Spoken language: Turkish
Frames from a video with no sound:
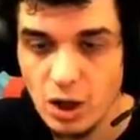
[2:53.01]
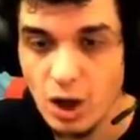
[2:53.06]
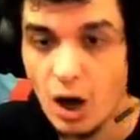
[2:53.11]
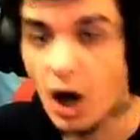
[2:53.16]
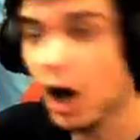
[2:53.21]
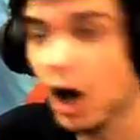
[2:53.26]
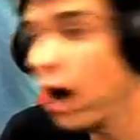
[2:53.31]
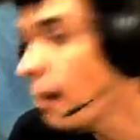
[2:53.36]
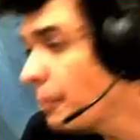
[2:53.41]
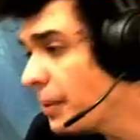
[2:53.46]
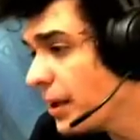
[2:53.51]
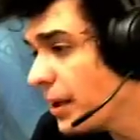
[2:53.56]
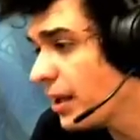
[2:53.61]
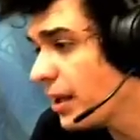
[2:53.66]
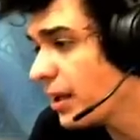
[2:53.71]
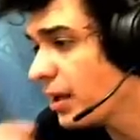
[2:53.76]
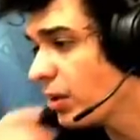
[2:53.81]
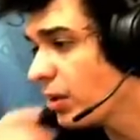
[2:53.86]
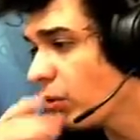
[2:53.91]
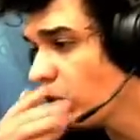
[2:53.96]

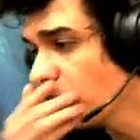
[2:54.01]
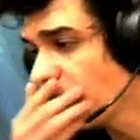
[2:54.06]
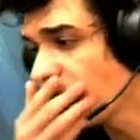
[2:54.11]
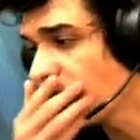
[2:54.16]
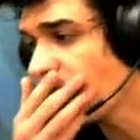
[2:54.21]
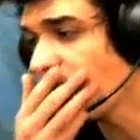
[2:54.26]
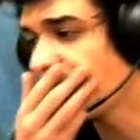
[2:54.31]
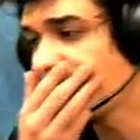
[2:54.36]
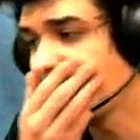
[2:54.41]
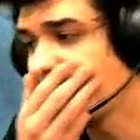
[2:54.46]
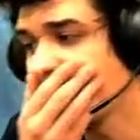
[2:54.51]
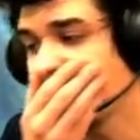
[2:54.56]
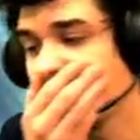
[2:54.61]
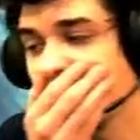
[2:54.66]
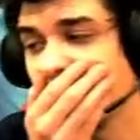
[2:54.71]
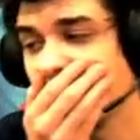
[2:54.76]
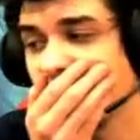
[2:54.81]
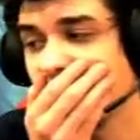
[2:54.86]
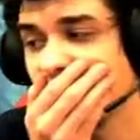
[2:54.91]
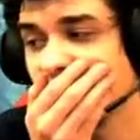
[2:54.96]
Abi o da
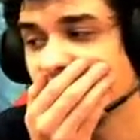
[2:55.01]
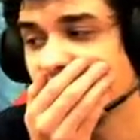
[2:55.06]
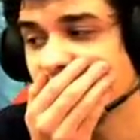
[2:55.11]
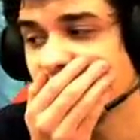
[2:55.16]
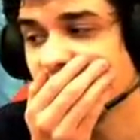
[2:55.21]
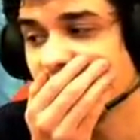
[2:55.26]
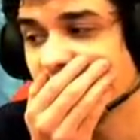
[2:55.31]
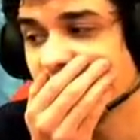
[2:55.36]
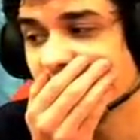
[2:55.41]
katilmiş.